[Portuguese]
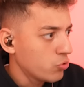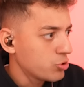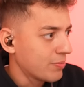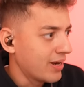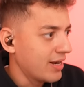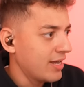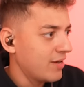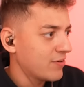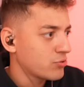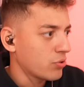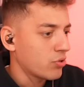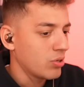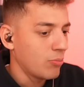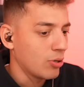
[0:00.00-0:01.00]
Última leva,
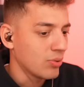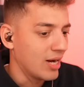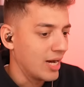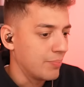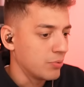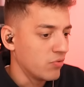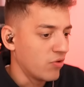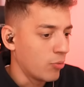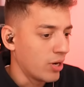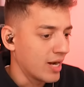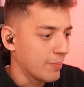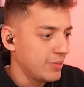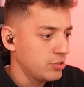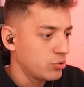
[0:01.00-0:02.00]
só que no modo rápido.
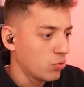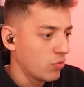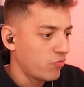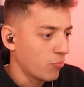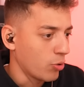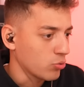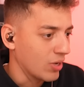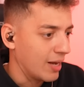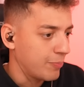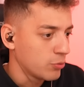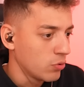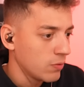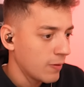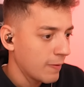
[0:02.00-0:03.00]
Vambora, abrir de novo, modo
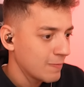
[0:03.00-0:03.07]
rápido.